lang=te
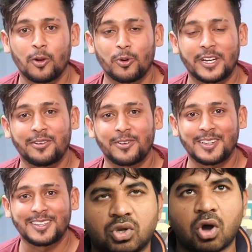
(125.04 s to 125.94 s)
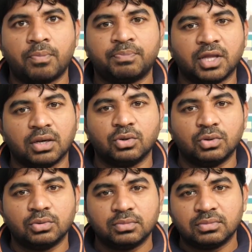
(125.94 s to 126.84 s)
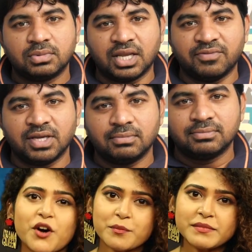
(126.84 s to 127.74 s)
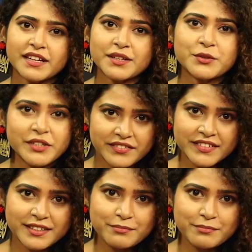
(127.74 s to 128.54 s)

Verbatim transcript: తెలుగు టీవీ టాప్ తెలుగు టీవీ టాప్ తెలుగు టీవీ